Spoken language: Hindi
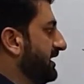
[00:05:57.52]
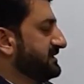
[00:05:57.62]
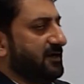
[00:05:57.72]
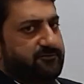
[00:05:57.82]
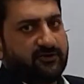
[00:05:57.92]

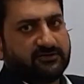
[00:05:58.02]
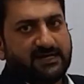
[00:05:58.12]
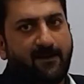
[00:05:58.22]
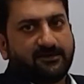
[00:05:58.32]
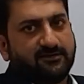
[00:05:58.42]
ये फोर
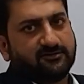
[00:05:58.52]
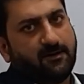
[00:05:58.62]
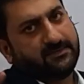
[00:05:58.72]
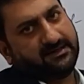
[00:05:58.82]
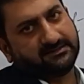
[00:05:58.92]
टाइप्स है जिसको
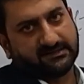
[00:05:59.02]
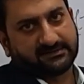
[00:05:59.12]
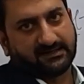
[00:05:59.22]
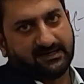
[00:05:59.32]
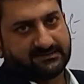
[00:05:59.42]
हमने डिस्कस
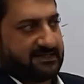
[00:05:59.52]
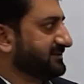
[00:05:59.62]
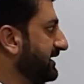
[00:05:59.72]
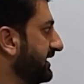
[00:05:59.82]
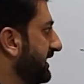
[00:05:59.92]
करना है इसके
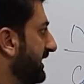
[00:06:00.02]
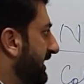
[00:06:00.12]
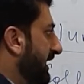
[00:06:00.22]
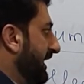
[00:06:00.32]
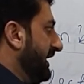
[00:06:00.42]
अंदर
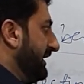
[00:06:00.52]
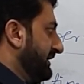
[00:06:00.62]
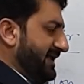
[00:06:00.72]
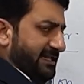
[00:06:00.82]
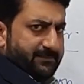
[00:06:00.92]

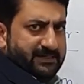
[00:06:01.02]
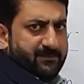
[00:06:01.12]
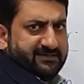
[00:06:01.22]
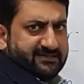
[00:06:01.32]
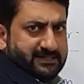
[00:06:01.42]
डेसिमल
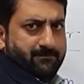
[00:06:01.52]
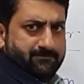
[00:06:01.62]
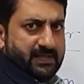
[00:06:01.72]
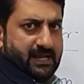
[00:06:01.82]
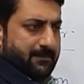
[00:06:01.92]
नंबर सिस्टम
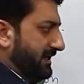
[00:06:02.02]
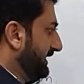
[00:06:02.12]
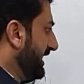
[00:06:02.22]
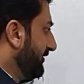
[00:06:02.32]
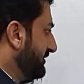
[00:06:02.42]
हमारी
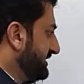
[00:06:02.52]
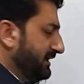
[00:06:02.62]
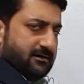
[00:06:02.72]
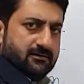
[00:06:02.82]
लैंग्वेज है